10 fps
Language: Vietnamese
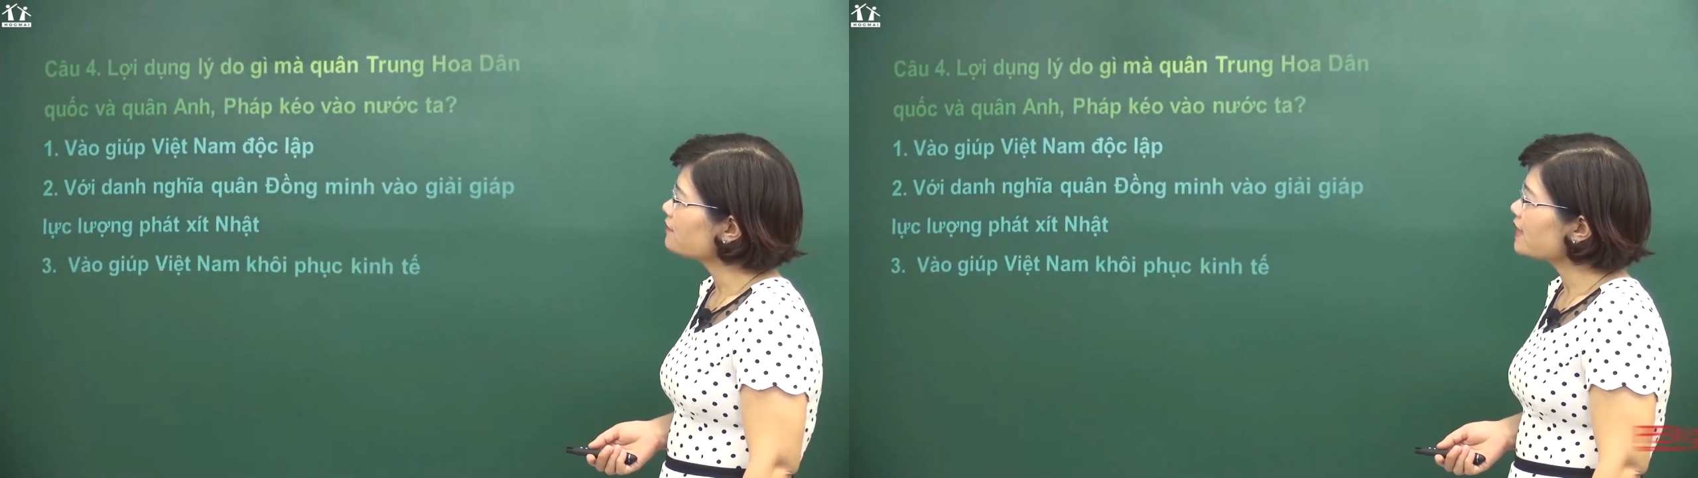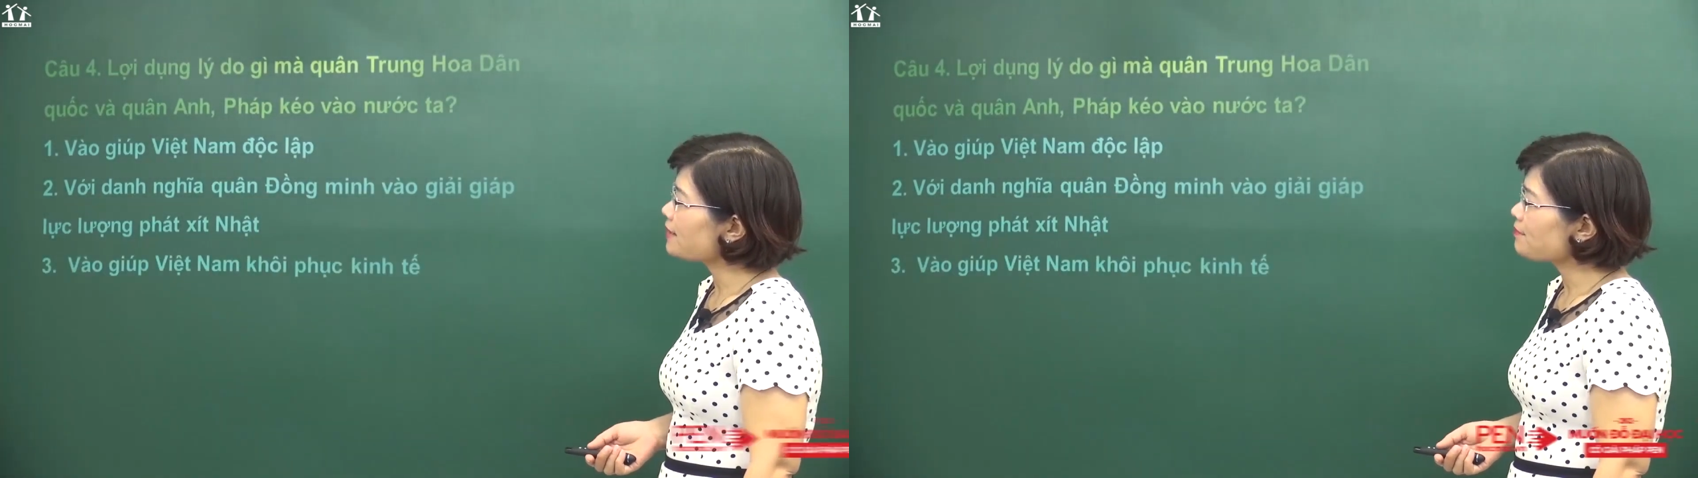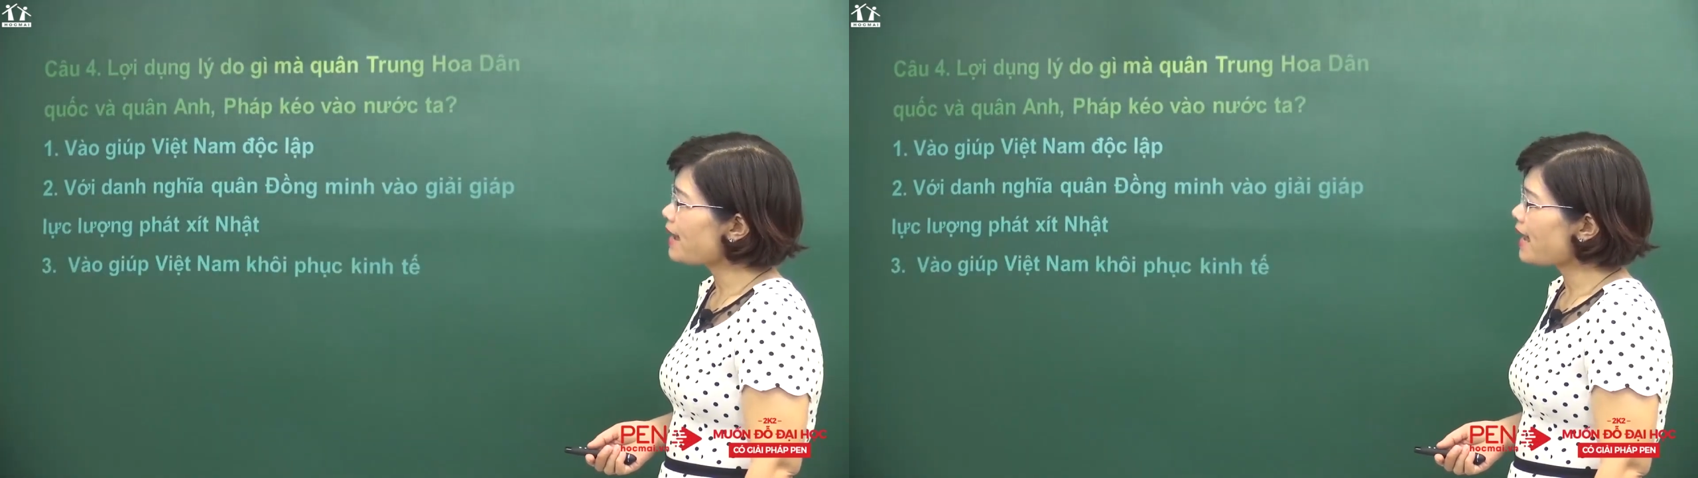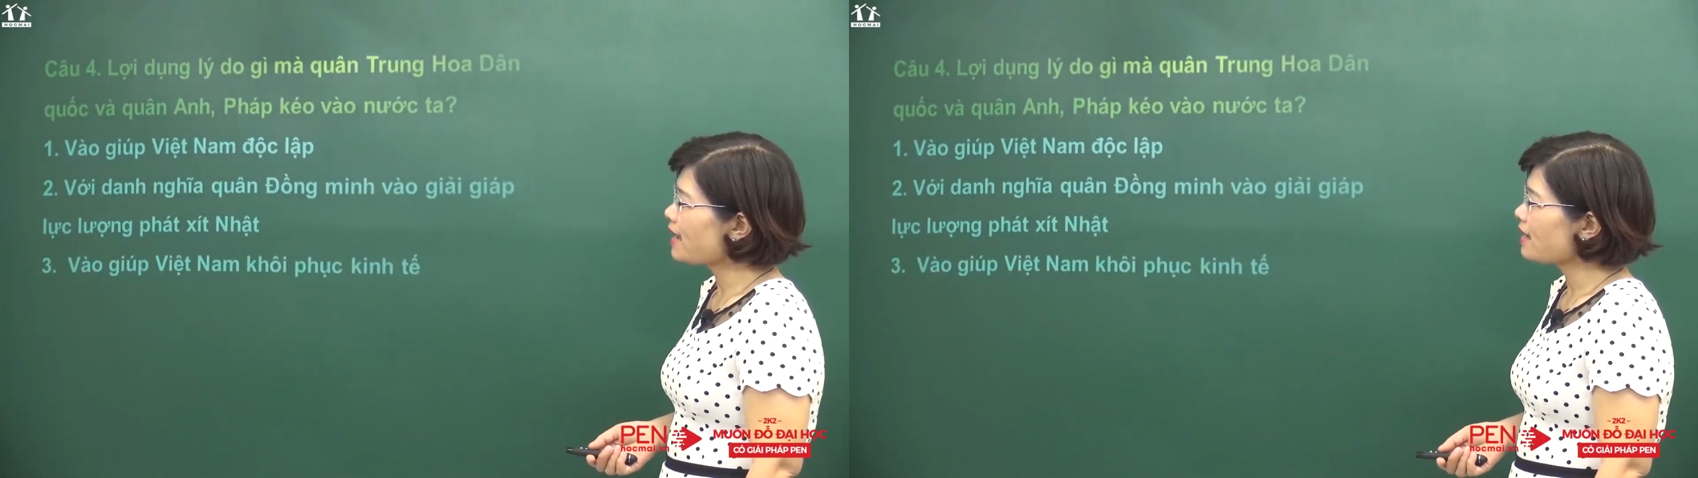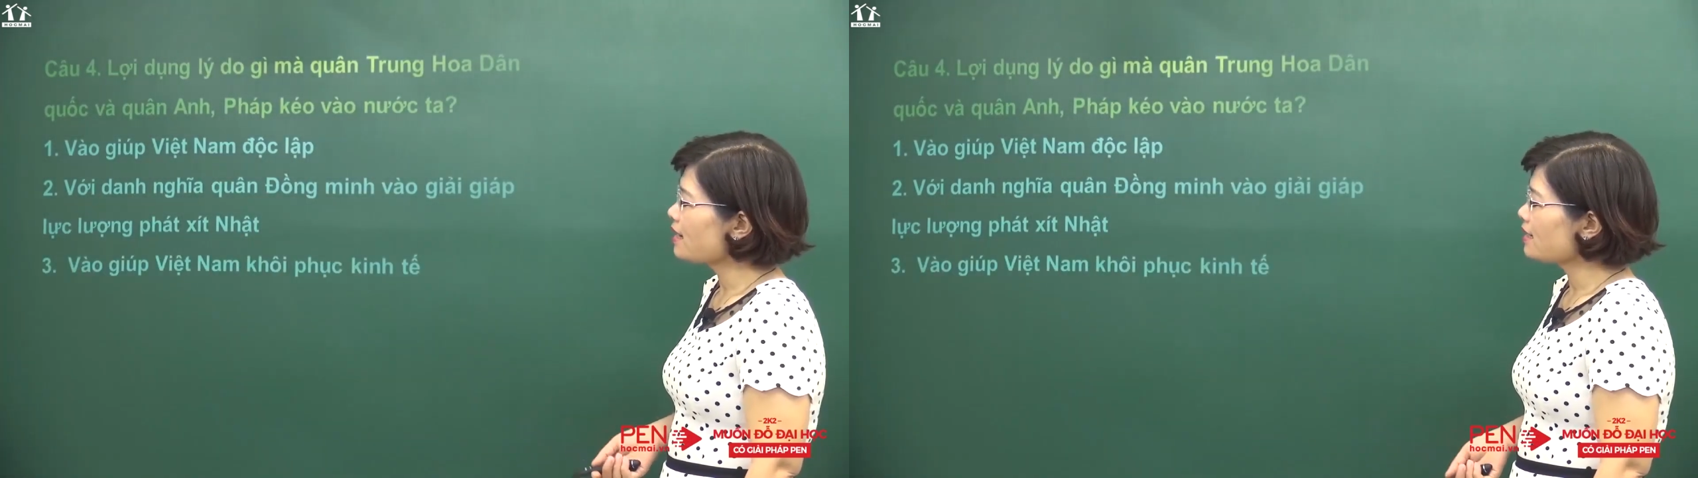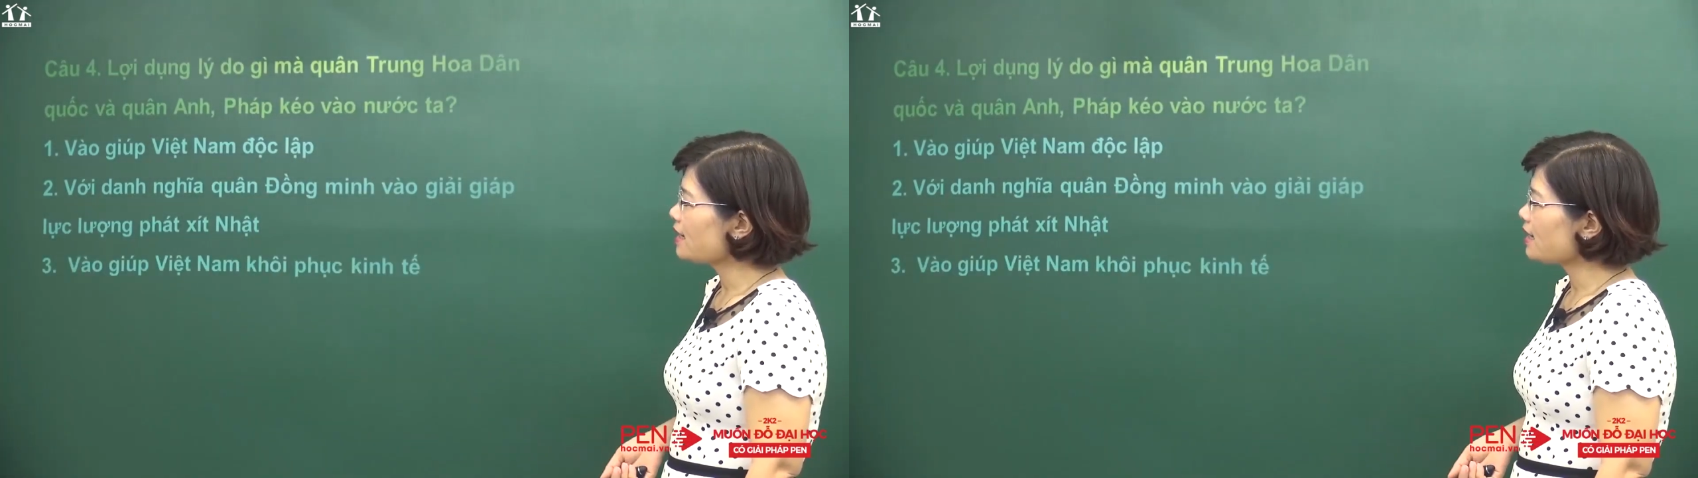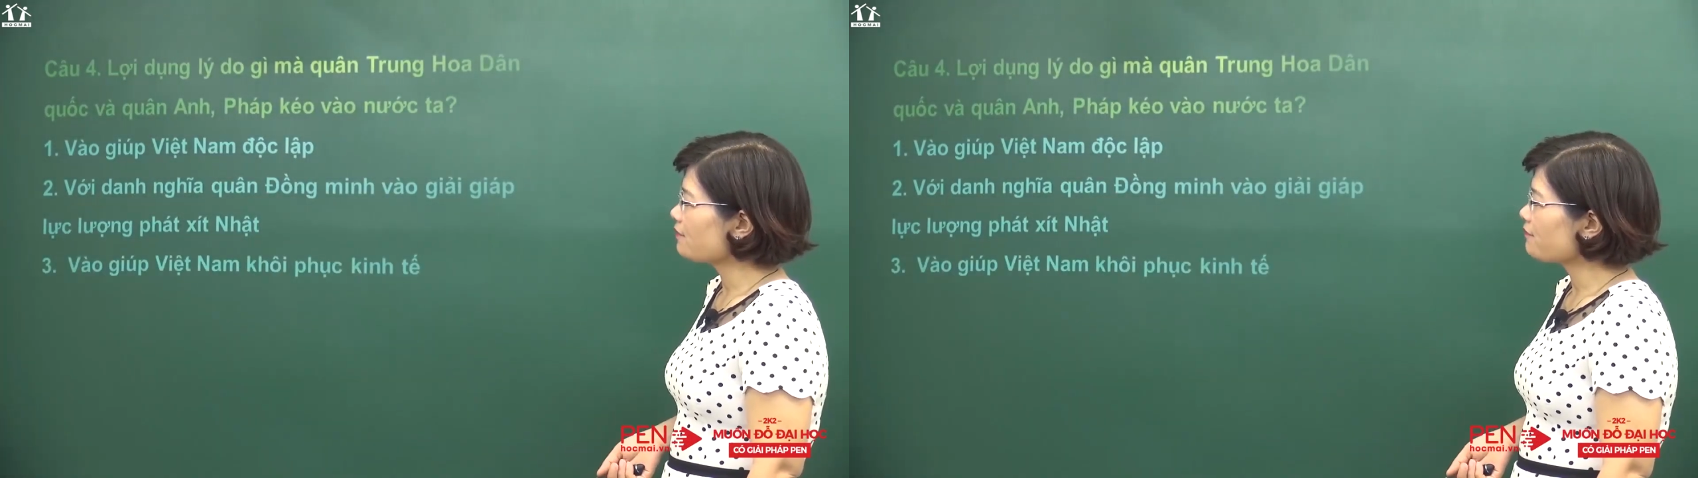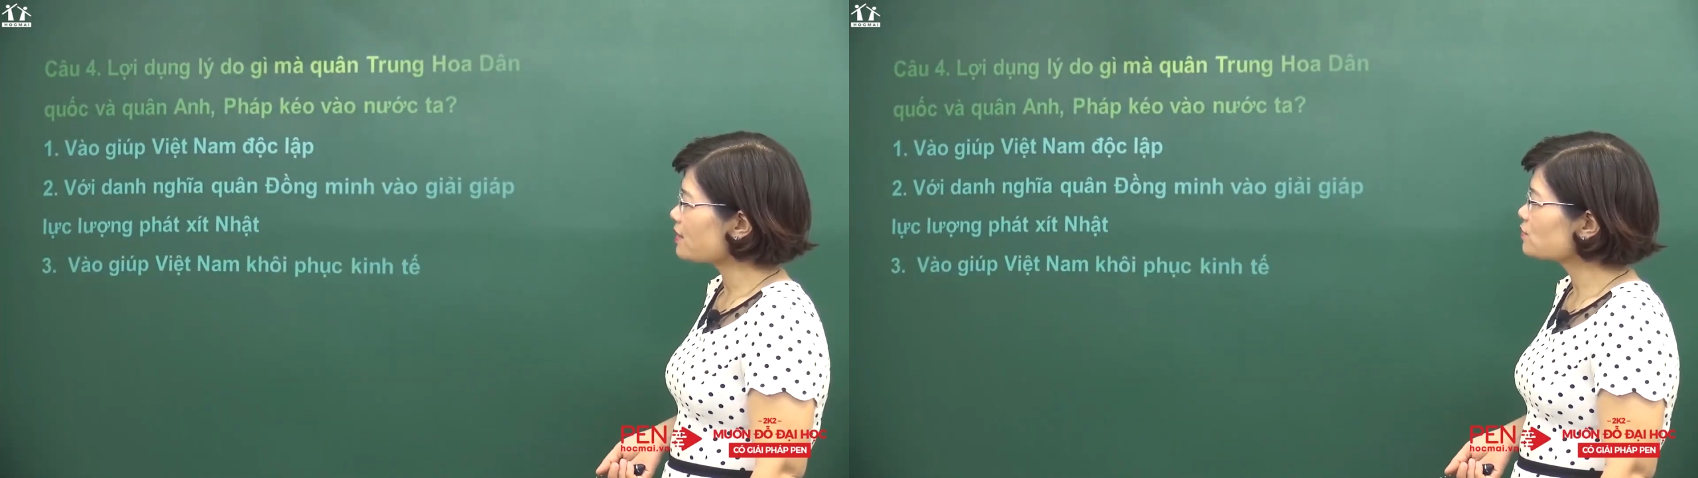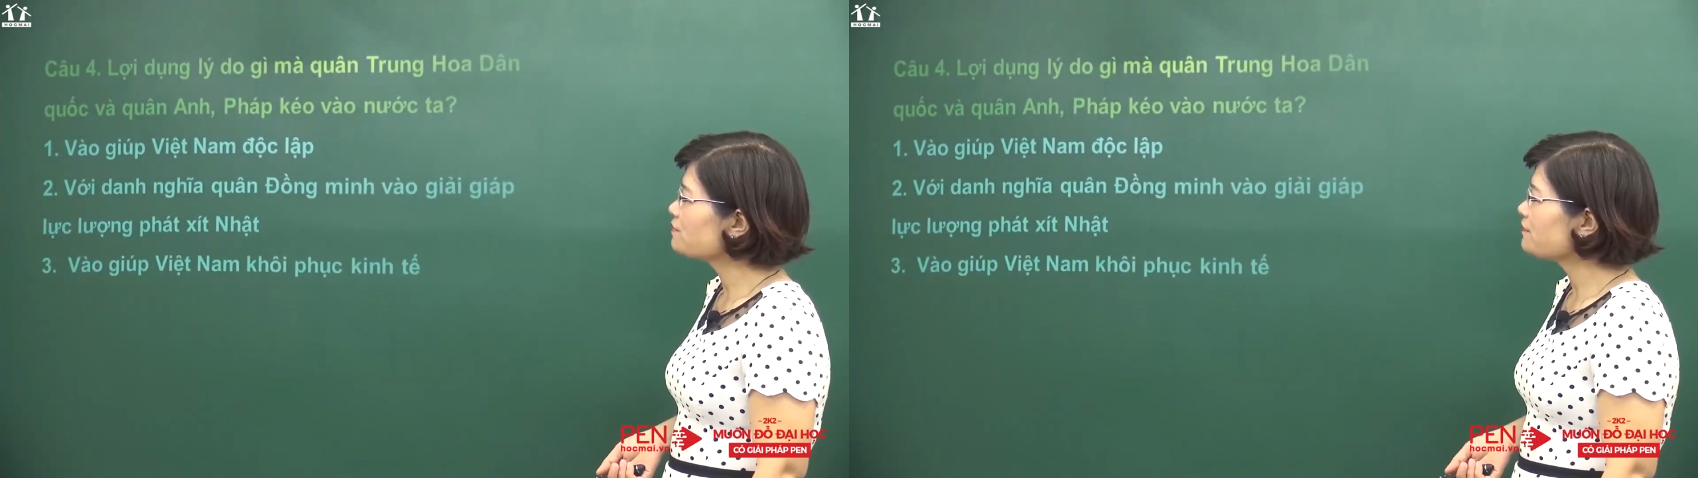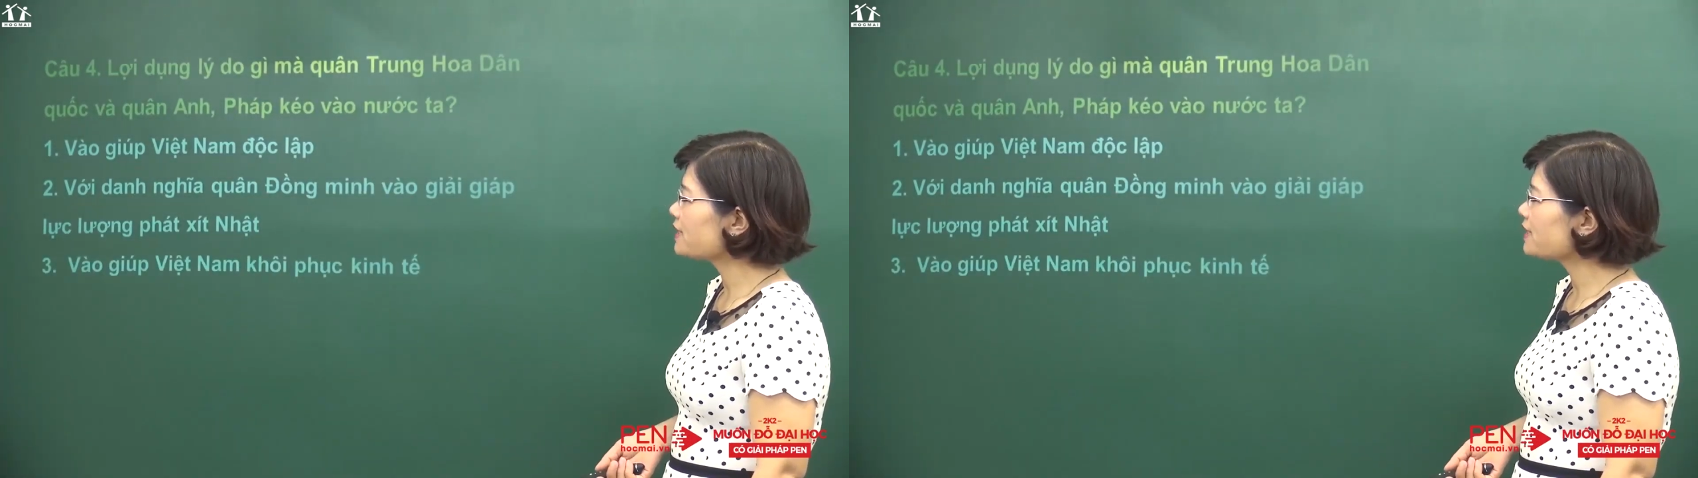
Phương án 3 là vào giúp